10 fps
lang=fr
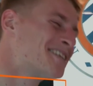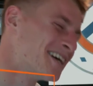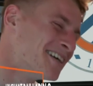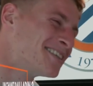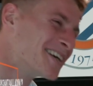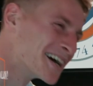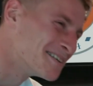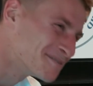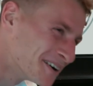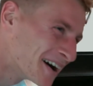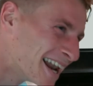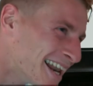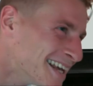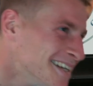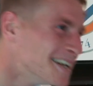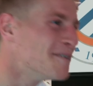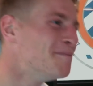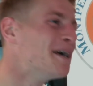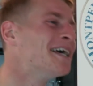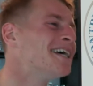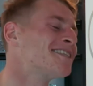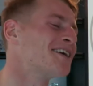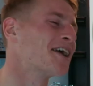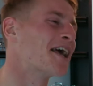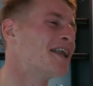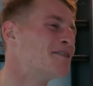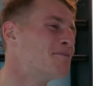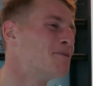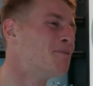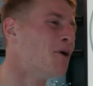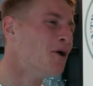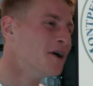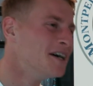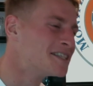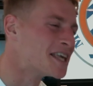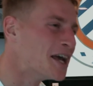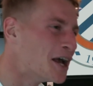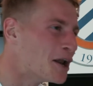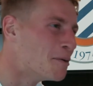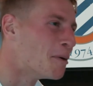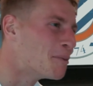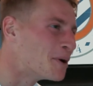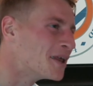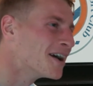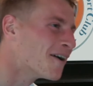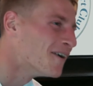je chanterai pour elle. Mais c'est qu'elle a de plus beau, c'est le Montpellier